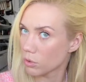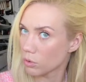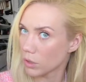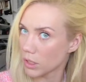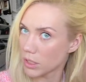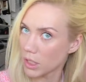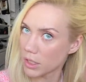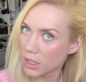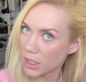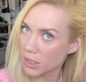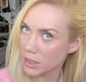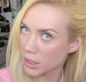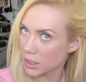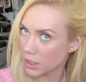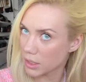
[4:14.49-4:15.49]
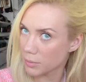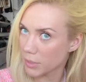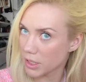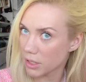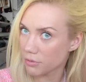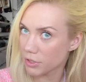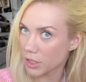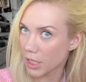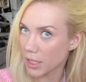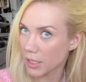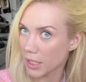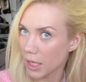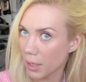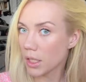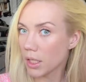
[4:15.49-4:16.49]
ну, я не знаю, 10 сантиметров сантиметров от
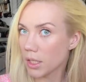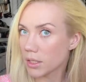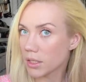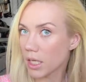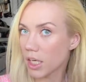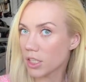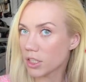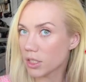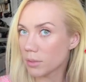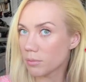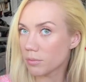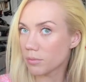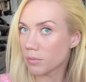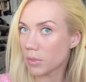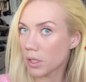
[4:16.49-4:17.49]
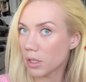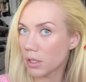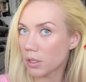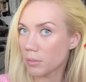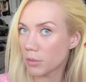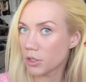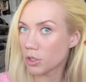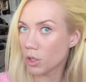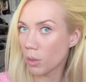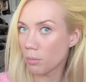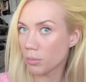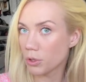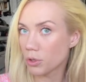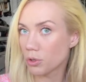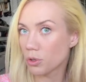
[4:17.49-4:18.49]
корней. И с каждым э, мытьем
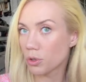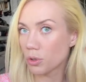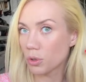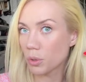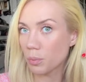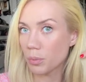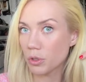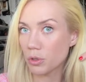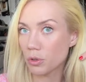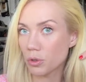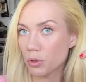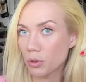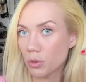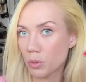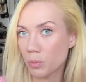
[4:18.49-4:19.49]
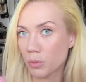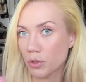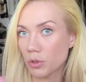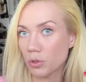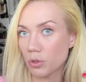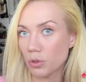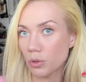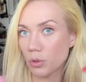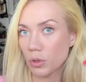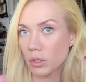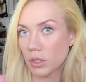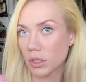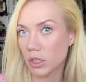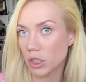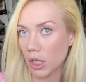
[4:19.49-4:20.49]
по чуть-чуть, по чуть-чуть, по чуть-чуть
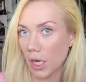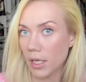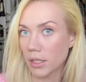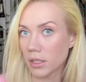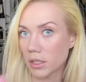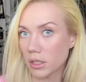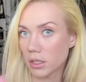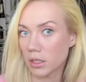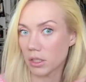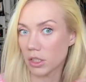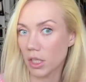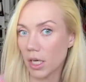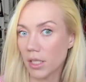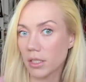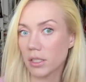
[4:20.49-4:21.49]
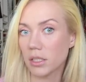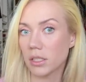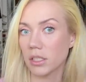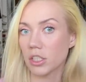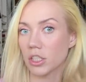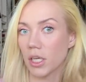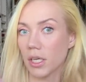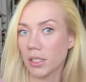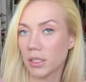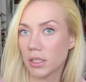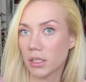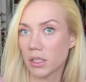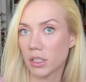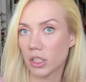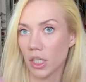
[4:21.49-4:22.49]
снижаетесь, снижаетесь,
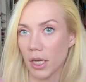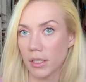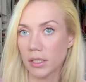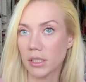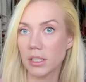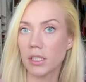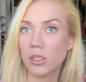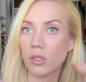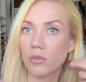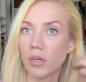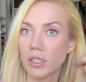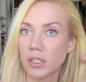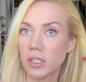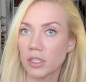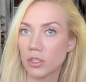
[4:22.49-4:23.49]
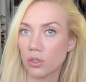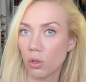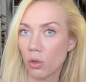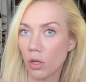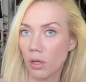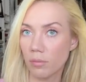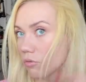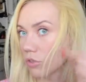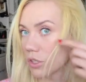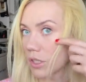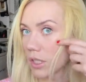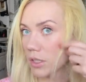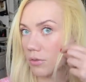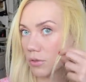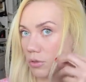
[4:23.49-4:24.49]
снижаетесь, снижаетесь. Если у вас есть челка, вот
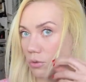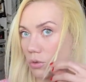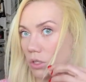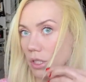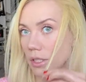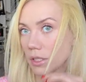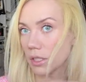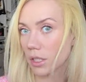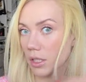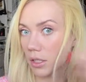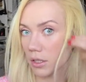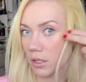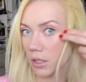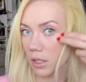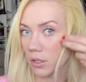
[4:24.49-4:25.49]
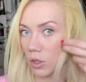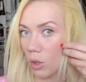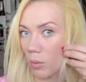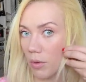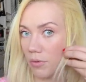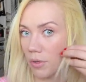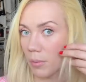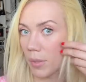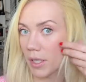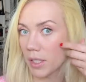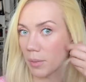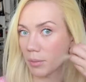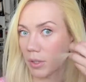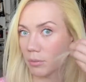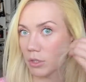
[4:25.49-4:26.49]
здесь вот уделите э, особое
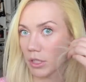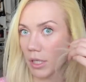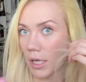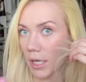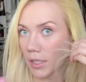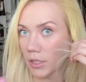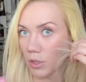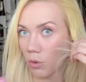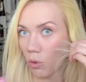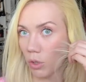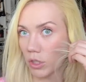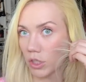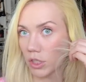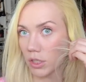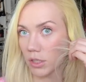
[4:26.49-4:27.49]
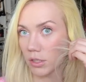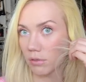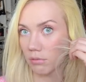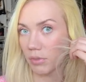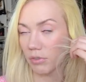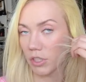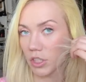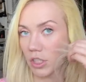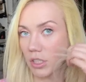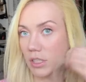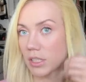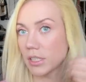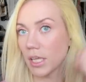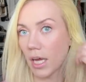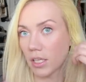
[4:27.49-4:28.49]
внимание, потому что эти кончики
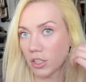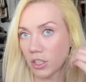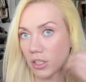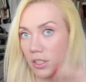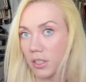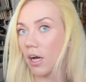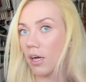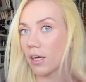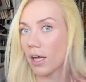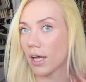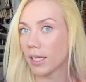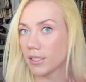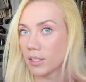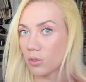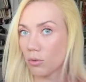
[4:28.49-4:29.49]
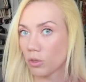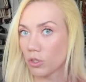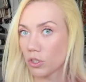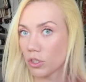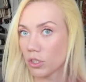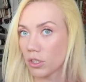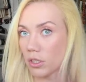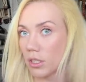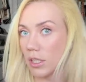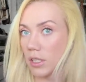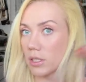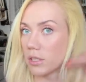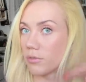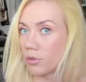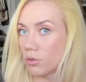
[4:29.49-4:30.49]
повреждены так же, как эти кончики. И
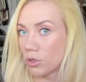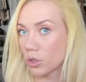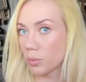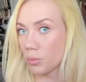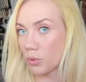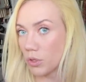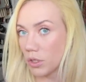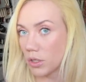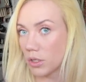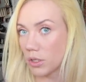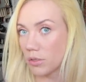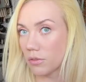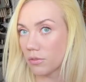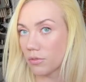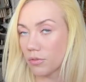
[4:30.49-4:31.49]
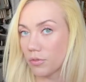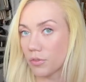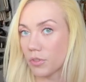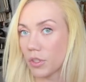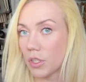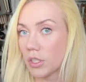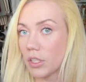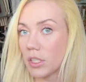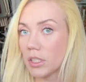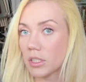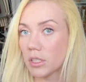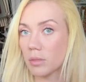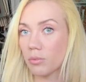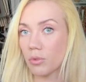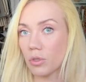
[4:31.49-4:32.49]
если вы уже спуститесь
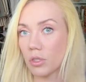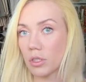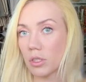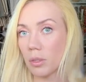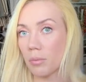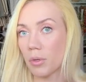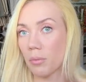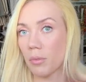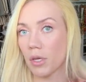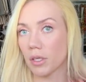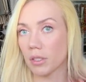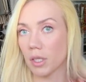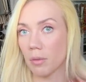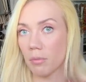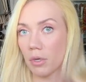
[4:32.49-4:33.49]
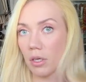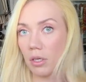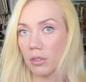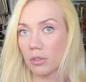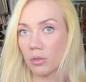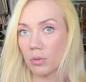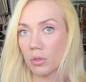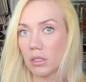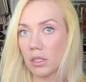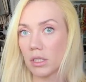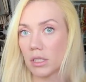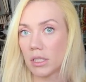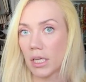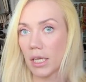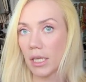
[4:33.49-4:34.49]
вниз и будете, например, там к концу
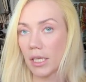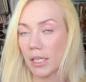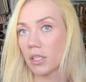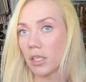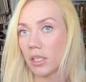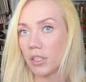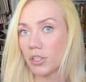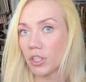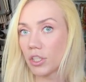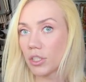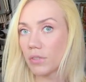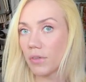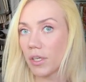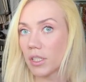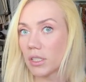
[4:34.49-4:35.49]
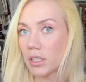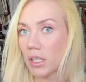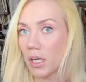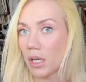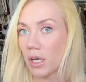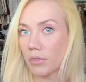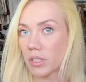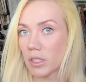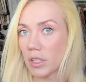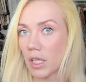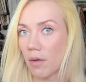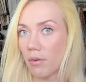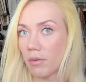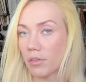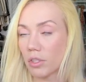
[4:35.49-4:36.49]
недели или через две недели
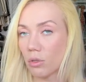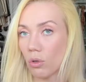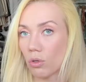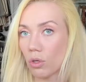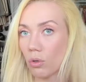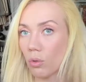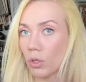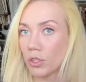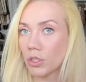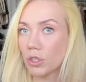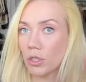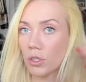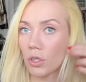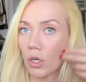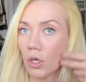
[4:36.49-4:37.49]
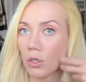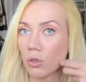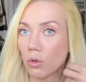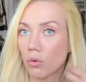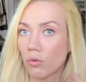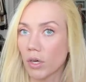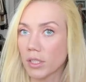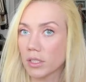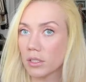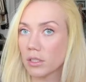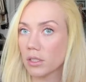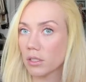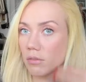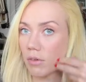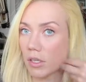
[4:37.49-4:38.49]
восстанавливать только кончики, то у вас
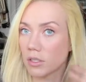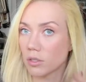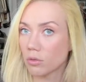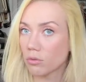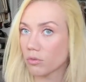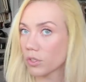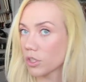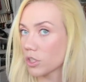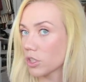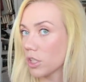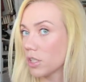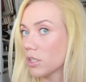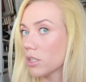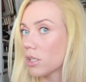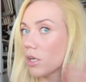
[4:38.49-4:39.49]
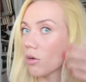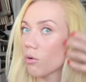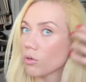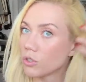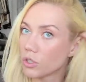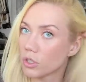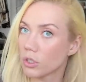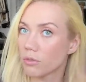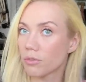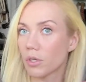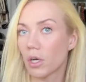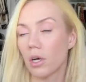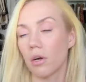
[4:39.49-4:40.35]
не хватит увлажнения для кончиков